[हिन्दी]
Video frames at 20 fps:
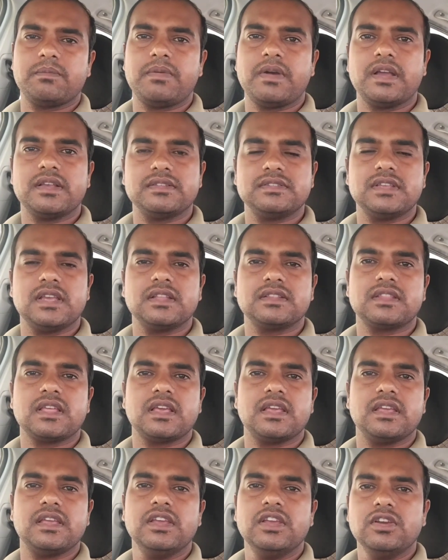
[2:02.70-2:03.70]
के पास
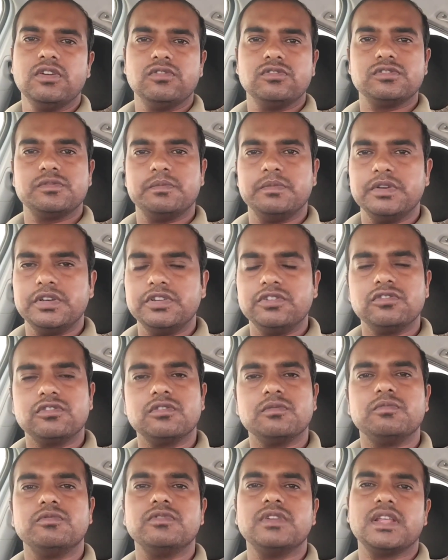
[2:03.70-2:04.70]
जाता है उस वीडियो
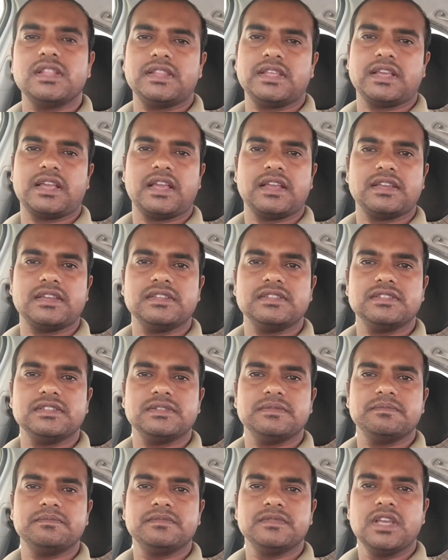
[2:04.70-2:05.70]
को पूरा देखा
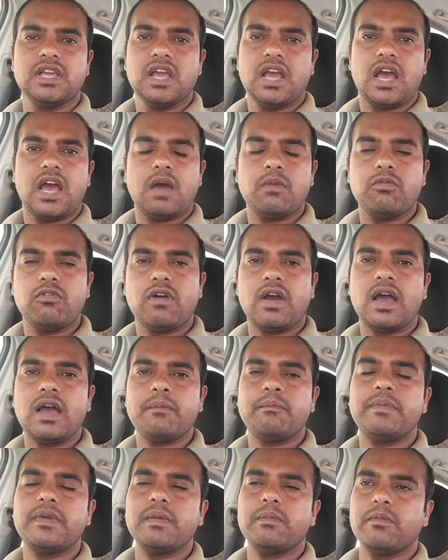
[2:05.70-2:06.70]
कीजिए अब
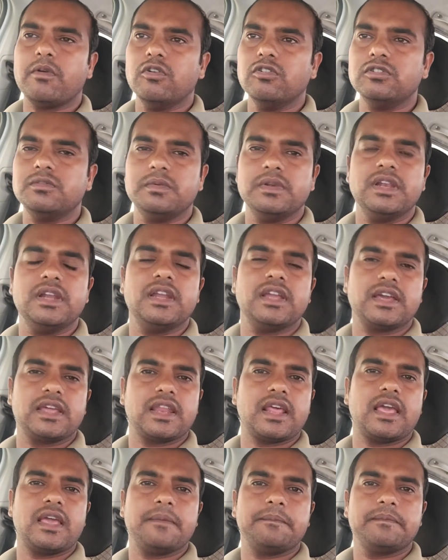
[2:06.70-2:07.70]
वहाँ पे बहुत भीड़ लग
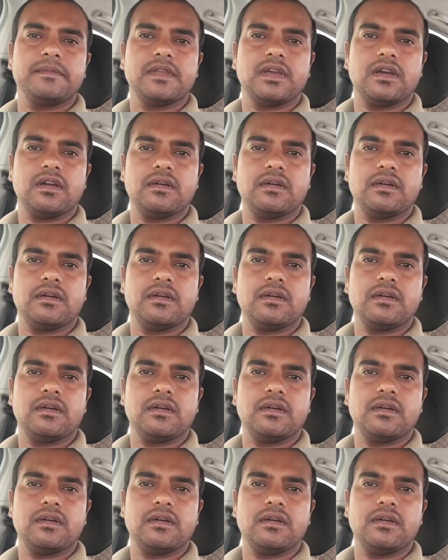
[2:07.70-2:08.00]
रहा है